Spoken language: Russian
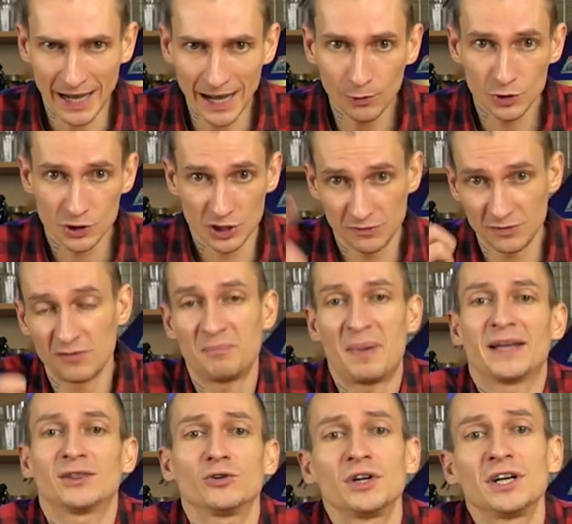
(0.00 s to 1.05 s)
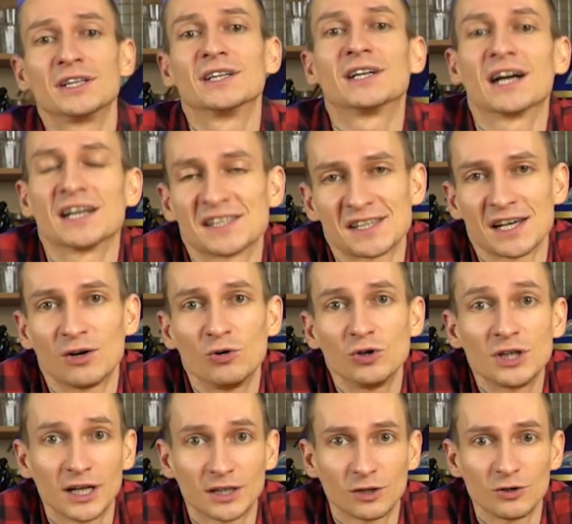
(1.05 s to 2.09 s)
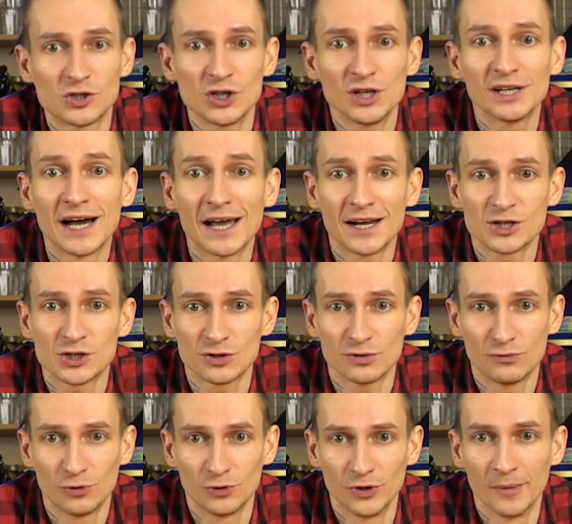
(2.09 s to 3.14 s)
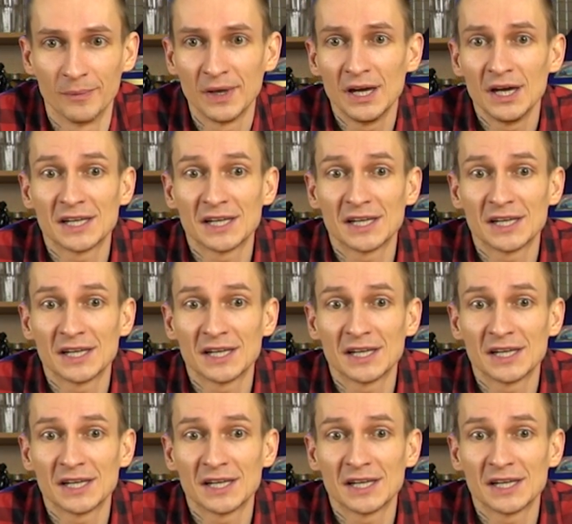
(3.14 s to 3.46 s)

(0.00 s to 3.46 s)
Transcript: Короче, в Евпатории до конца года отключили горячую воду